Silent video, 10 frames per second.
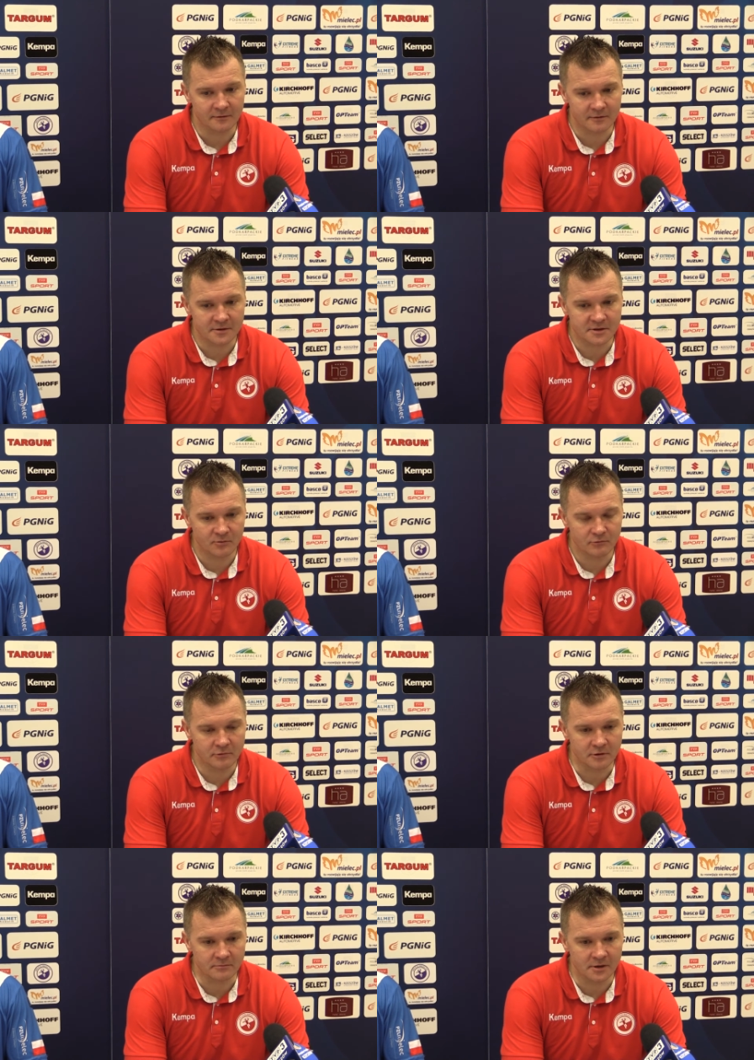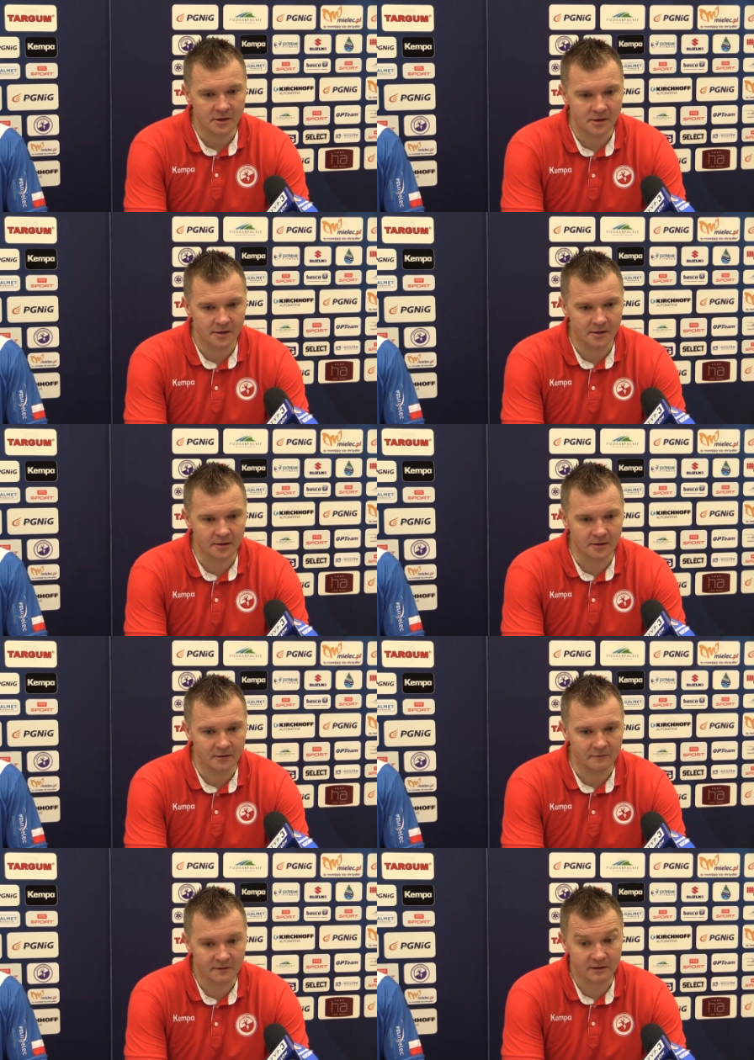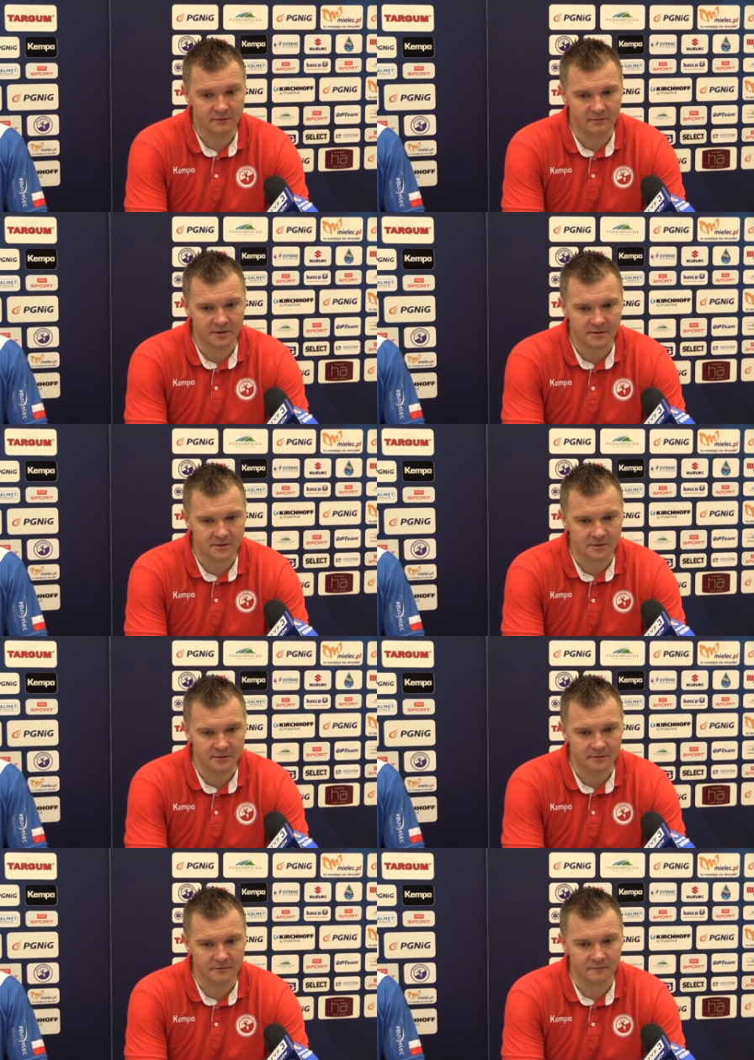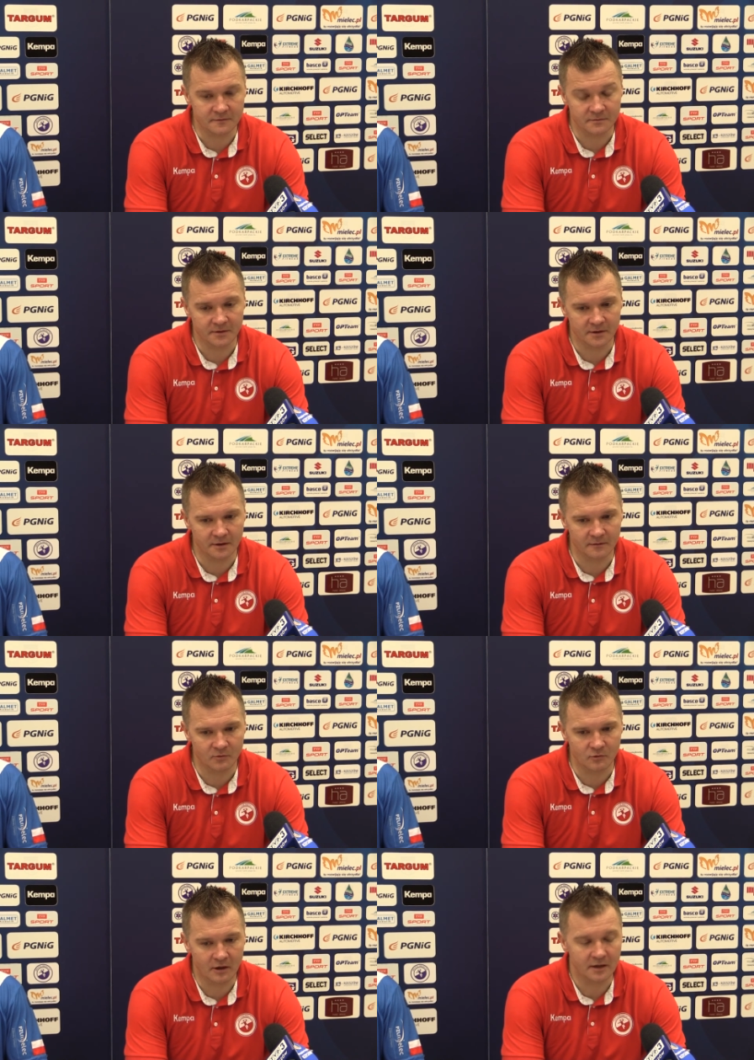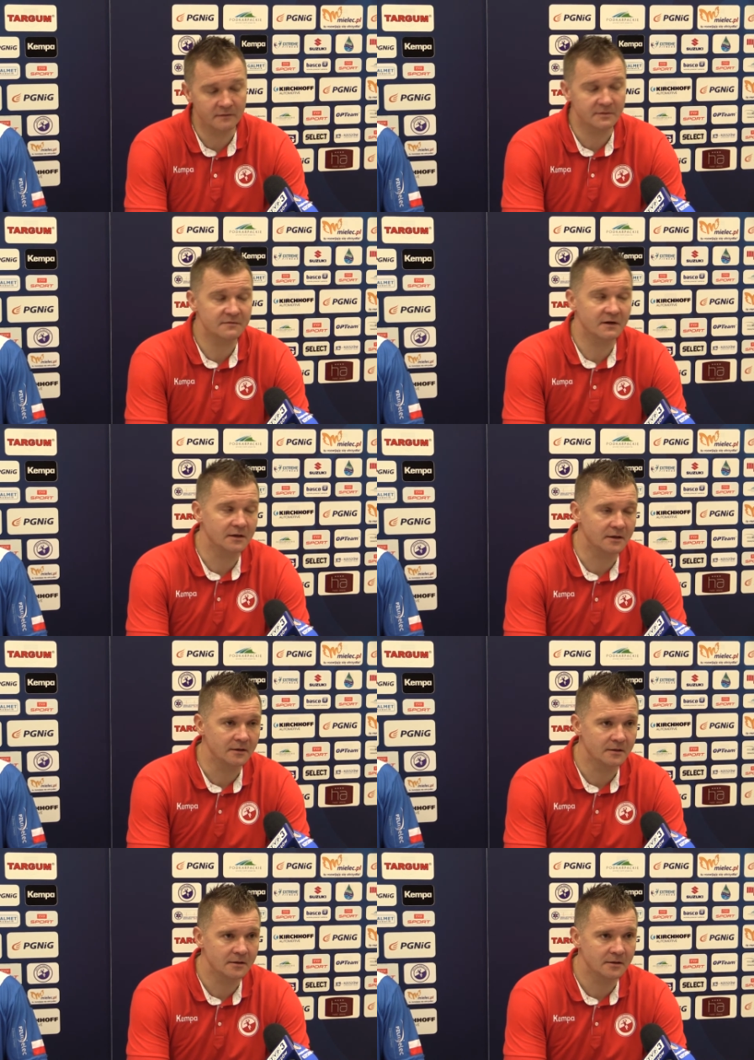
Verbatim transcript: który dzisiaj był górą. Wygrał ten mecz. W sumie był kolejny mecz walki.